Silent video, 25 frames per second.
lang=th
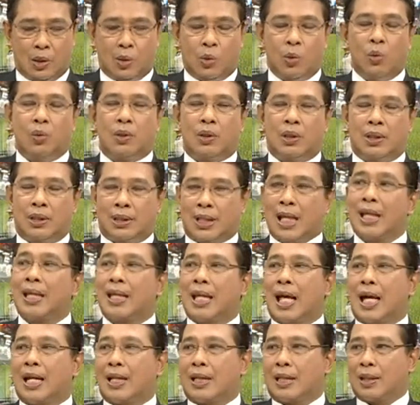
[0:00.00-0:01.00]
ทุกเส้น
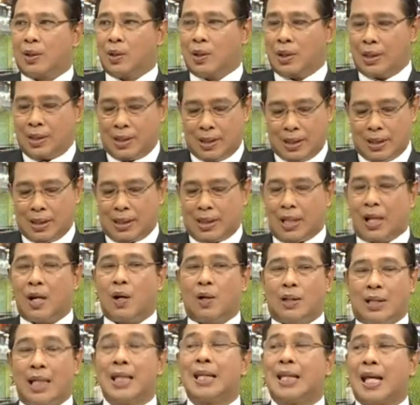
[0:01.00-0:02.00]
ตล
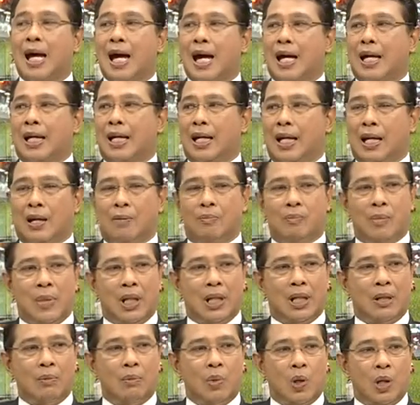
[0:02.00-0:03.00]
อดเส้นทางนะครับ
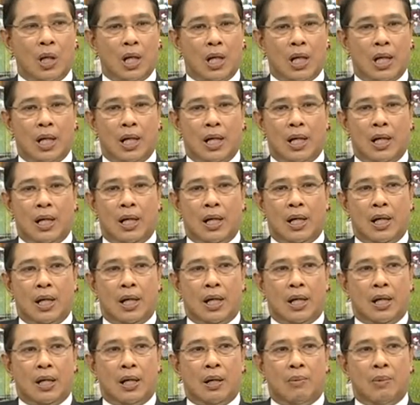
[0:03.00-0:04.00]
มีทั้งหมด
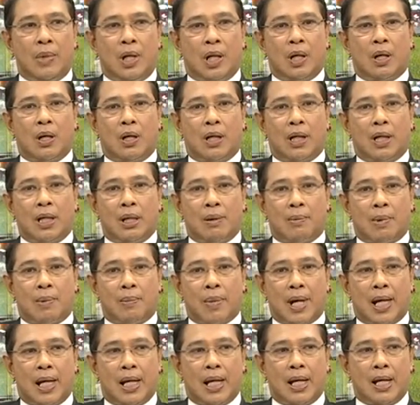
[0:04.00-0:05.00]
เรามีกล้องน่าจะป
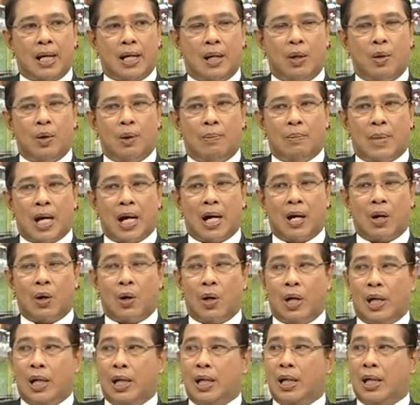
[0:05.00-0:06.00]
ระมาณร่วม
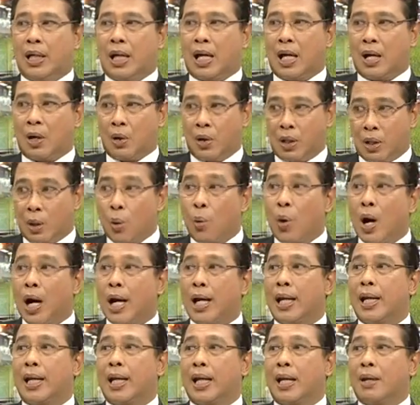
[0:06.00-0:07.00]
500ตัว
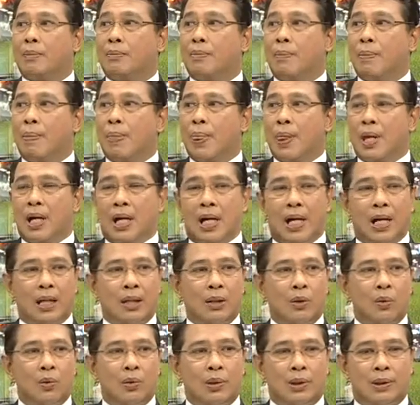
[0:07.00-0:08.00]
นะครับอั
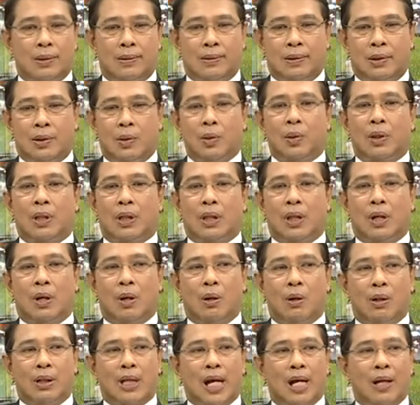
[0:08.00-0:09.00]
นทุกจุดข
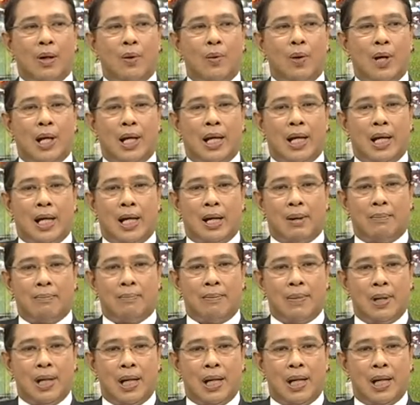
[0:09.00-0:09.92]
องทางด่วนนะครับ